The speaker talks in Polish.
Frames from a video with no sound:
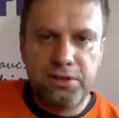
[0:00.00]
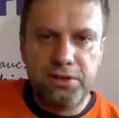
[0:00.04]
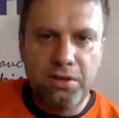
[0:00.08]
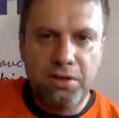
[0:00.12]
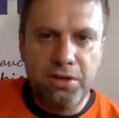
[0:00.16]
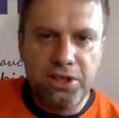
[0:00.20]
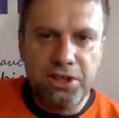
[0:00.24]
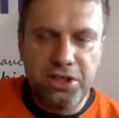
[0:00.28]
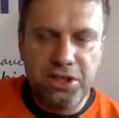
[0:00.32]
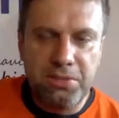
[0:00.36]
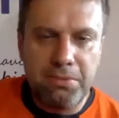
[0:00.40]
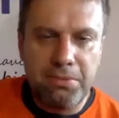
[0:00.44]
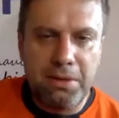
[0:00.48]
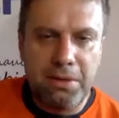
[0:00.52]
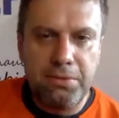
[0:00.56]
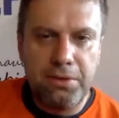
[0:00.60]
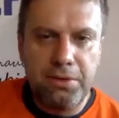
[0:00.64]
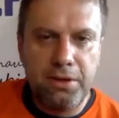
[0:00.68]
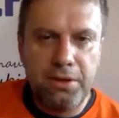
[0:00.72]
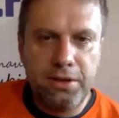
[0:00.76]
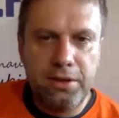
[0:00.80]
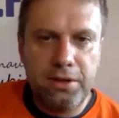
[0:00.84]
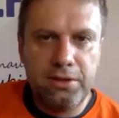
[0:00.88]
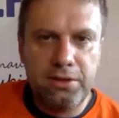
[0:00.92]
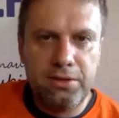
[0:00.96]
Co jeszcze
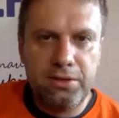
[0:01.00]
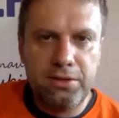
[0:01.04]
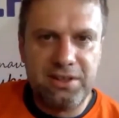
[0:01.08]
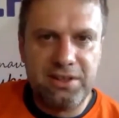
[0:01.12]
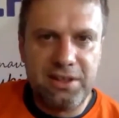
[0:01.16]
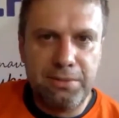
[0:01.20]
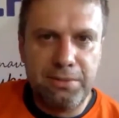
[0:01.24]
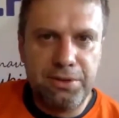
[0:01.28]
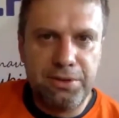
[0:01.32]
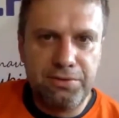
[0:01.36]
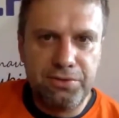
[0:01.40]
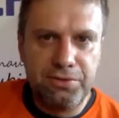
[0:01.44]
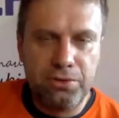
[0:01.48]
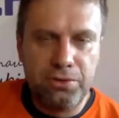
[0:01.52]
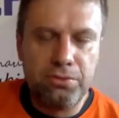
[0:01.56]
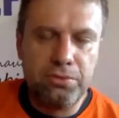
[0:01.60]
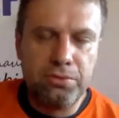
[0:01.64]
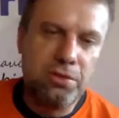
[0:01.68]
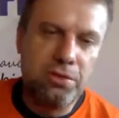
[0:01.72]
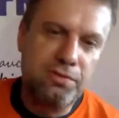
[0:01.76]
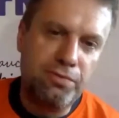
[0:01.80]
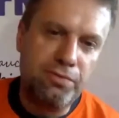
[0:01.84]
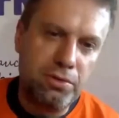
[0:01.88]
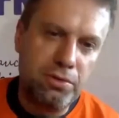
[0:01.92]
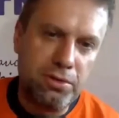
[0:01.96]
mamy dostępne w
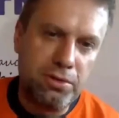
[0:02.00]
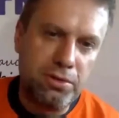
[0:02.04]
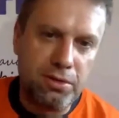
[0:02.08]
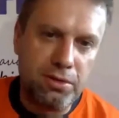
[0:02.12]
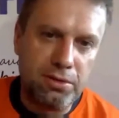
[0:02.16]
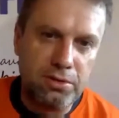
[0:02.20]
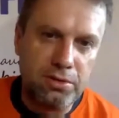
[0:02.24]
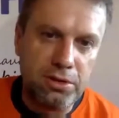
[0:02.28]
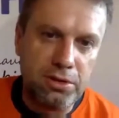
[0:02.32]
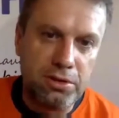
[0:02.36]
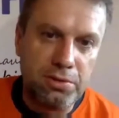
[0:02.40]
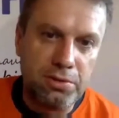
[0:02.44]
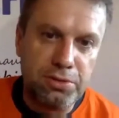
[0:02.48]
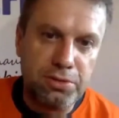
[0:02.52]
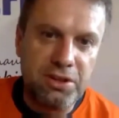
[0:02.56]
ciągu tych dwóch tygodni?